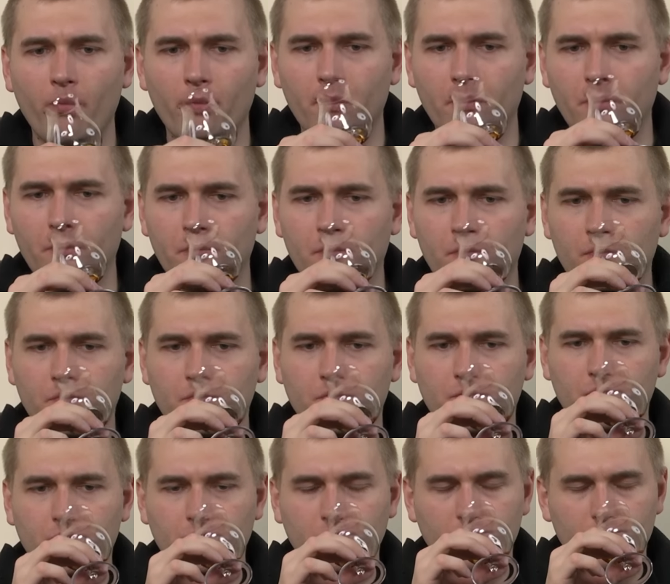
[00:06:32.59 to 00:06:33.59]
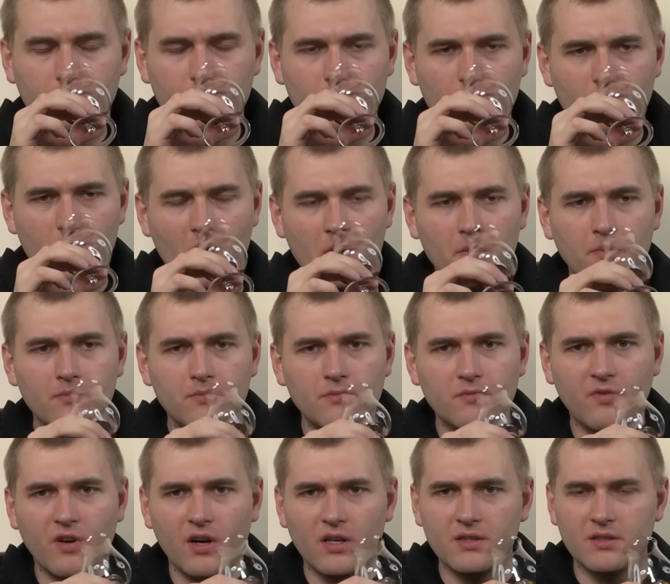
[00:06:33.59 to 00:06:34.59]
Mhm.
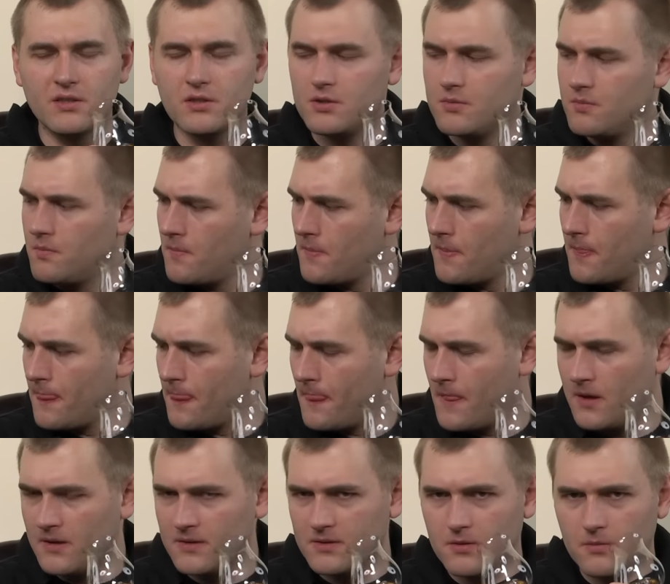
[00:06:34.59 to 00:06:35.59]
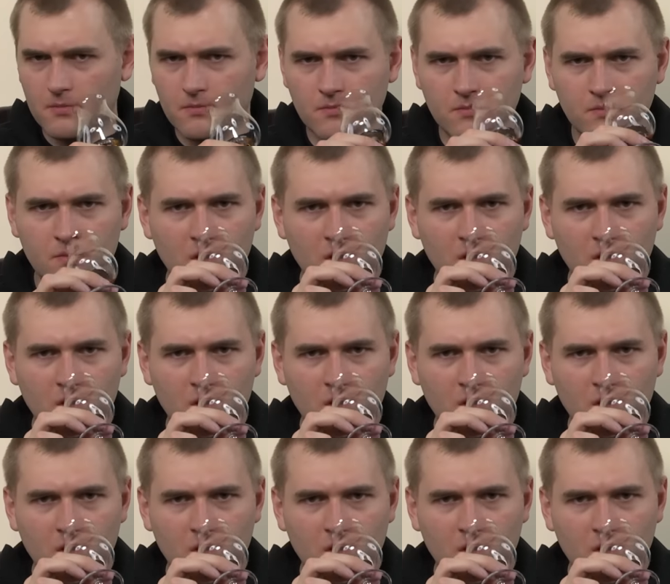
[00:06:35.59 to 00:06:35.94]
Mhm. Wahnsinnig. Also,